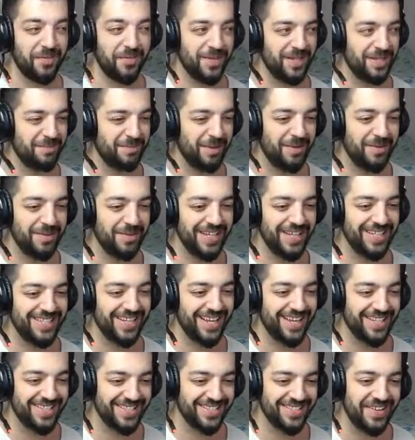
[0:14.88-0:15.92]
Affetmem
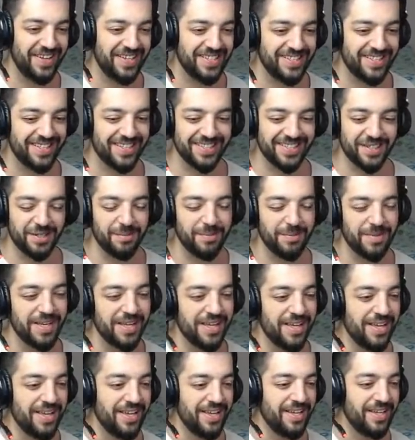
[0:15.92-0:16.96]
eşyası varsa alırım.
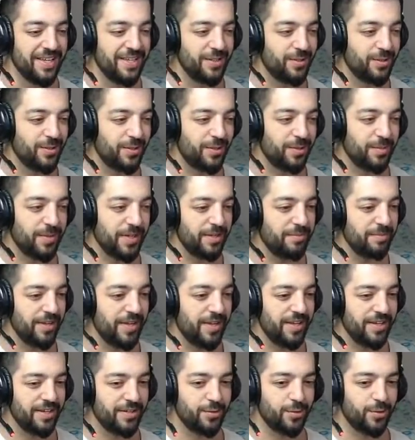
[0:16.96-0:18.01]
Çünkü benim
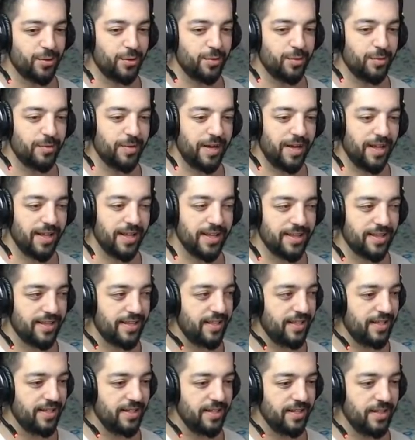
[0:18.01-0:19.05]
airdrop'umu
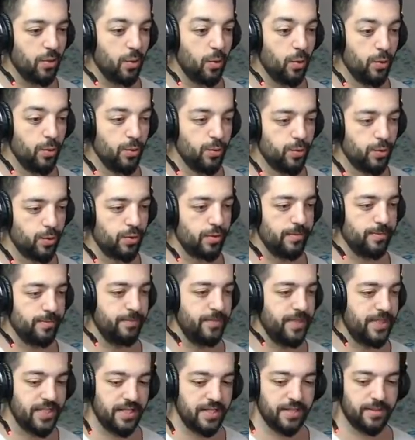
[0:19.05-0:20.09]
atlayanı
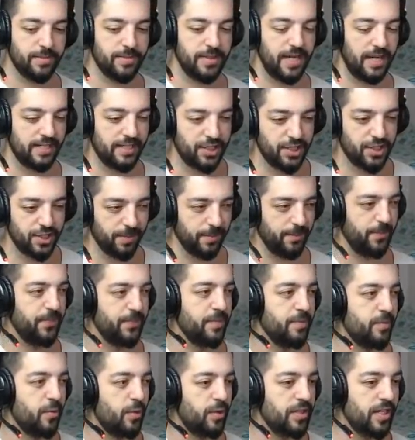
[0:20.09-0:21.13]
öldürürüm, bitiririm kardeşim.
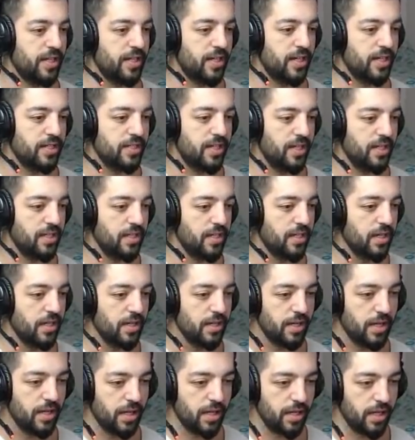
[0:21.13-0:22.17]
Bu arada arkadaşlar
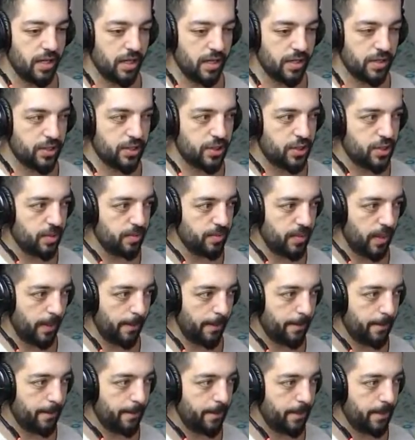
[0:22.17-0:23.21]
ee,
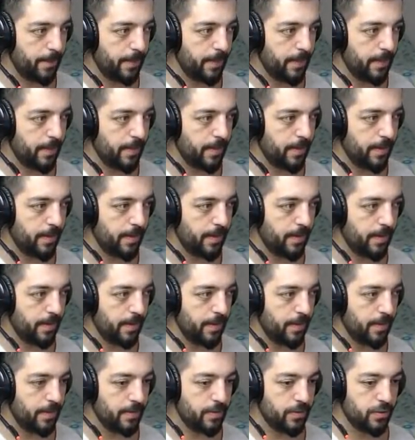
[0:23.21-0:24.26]
şimdi
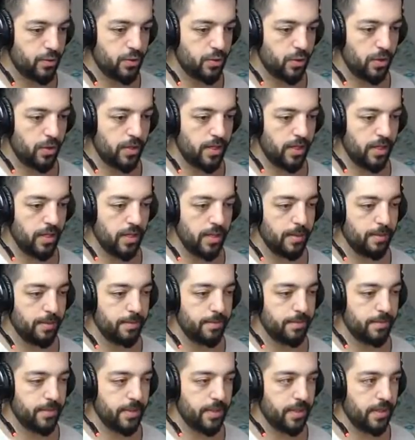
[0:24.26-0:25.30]
şöyle
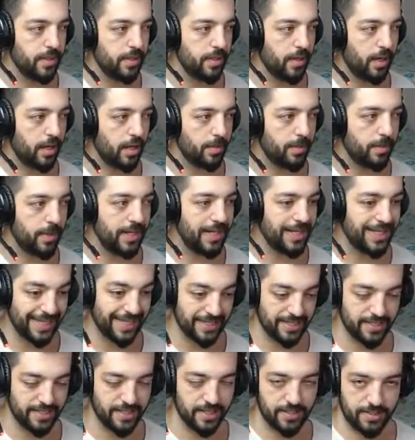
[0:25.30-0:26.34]
e, arabayla
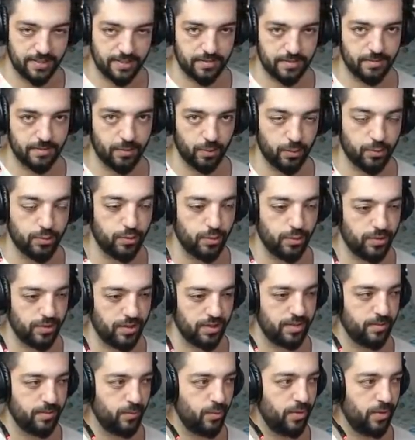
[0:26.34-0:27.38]
gezeceğiz. Onu
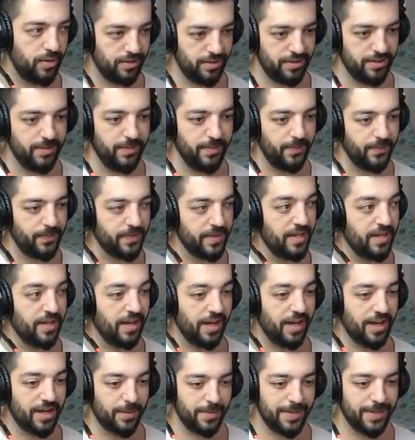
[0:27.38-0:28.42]
söyleyecektim bu arada dedim.
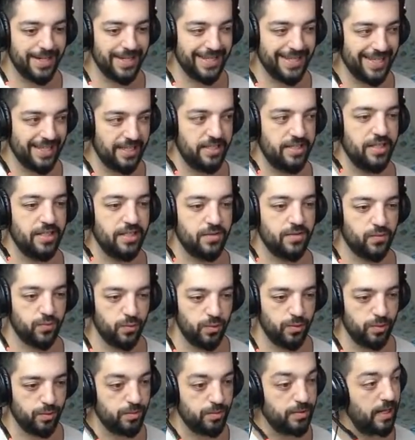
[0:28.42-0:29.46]
Arabayla gezeceğiz
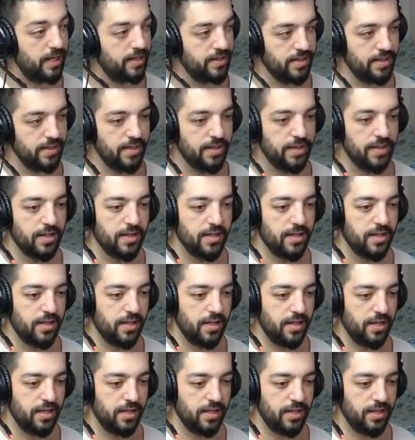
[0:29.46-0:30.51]
full yani
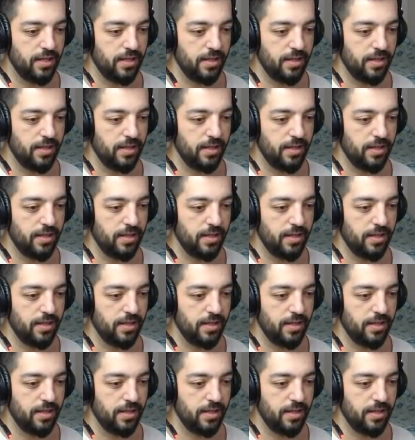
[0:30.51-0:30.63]
e,